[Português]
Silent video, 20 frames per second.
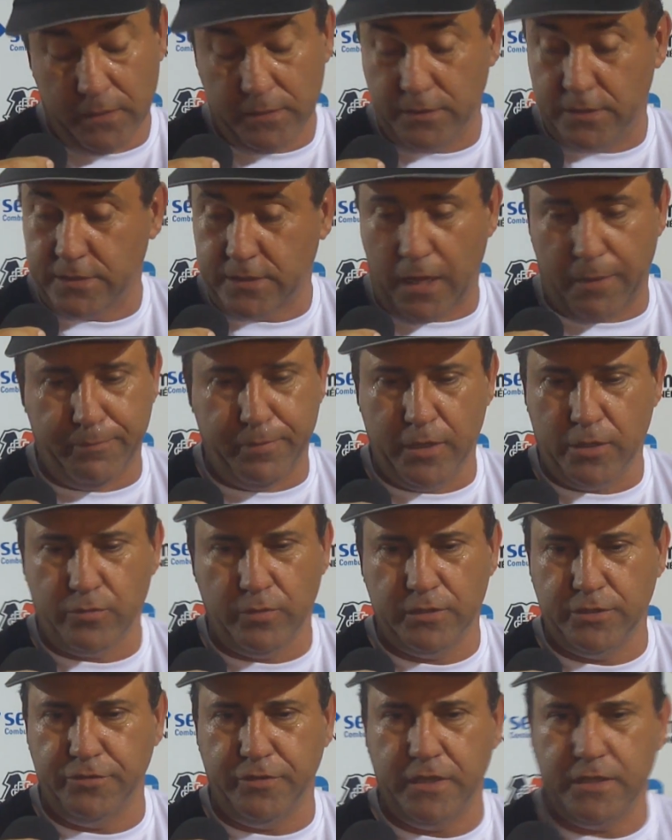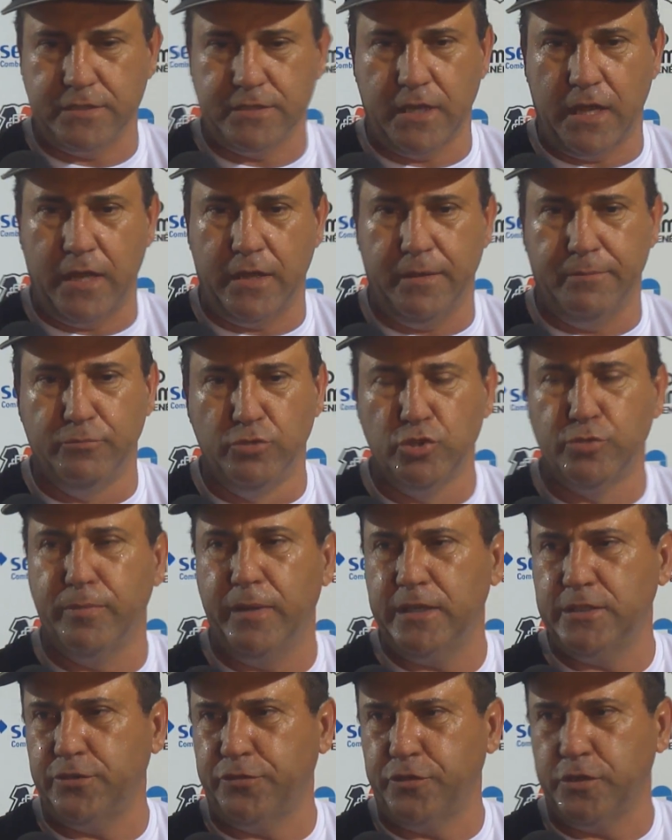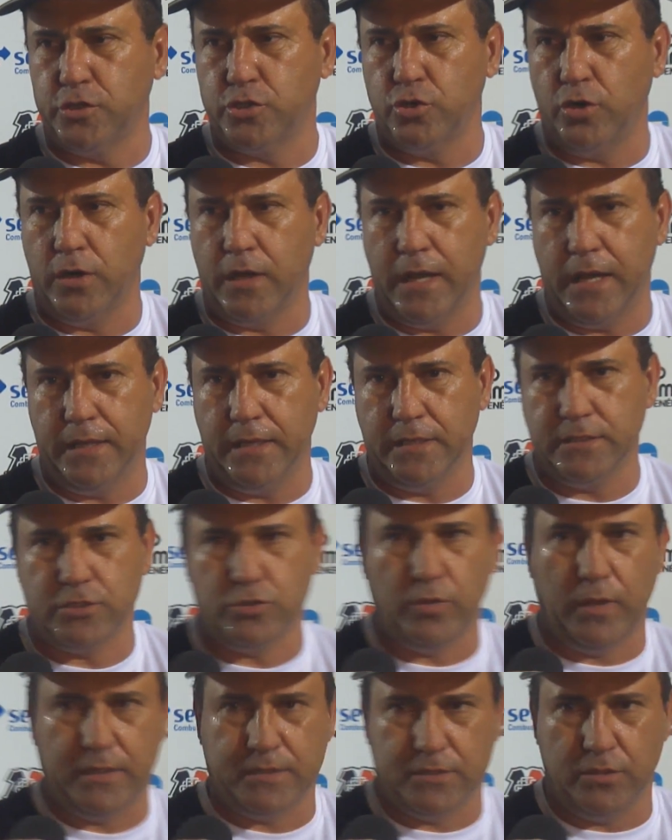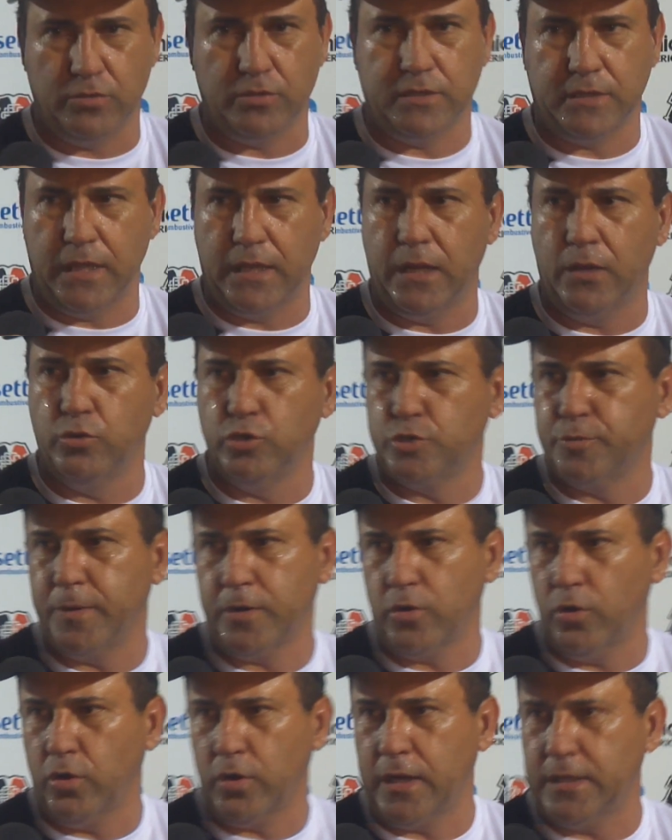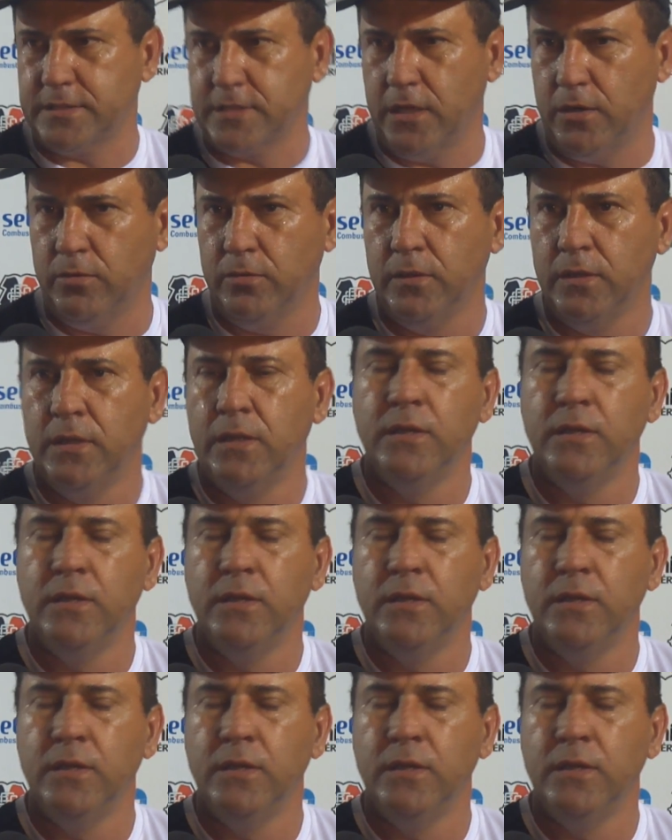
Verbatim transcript: saber que o adversário é muito mais difícil jogar na situação que está na última colocação